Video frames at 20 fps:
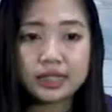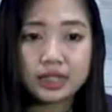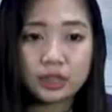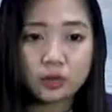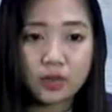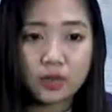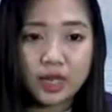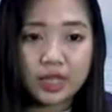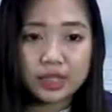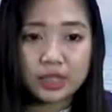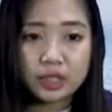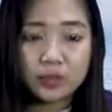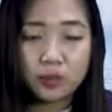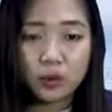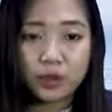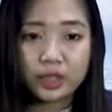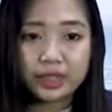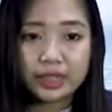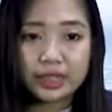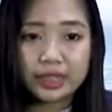situasi
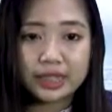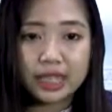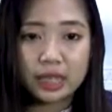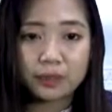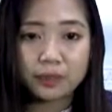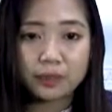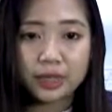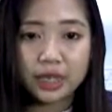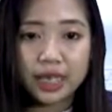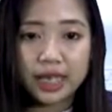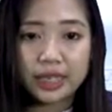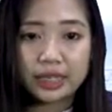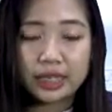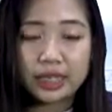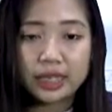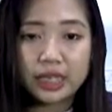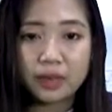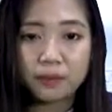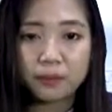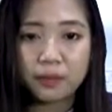politik saat
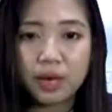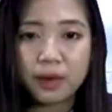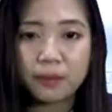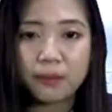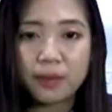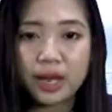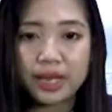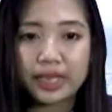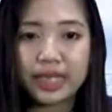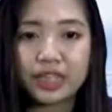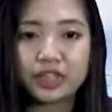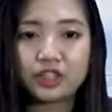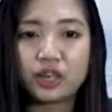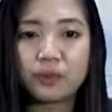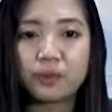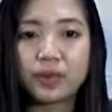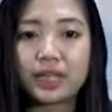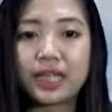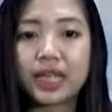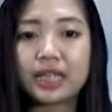pilkada dan pengembalian
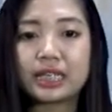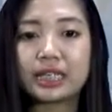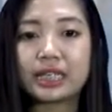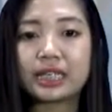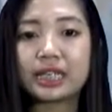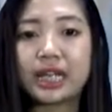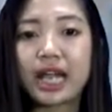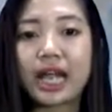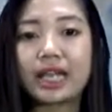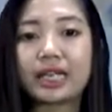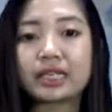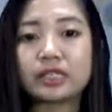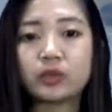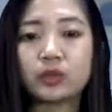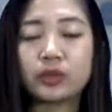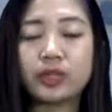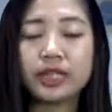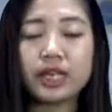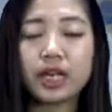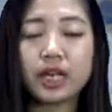jabatan ke
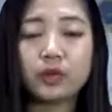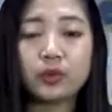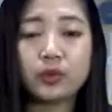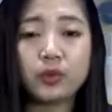KSUTK